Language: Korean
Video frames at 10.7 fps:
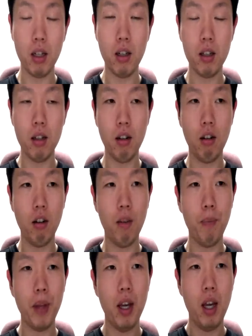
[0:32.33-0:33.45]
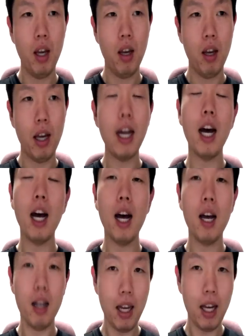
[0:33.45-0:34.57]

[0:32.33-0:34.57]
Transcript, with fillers: 그래서 and I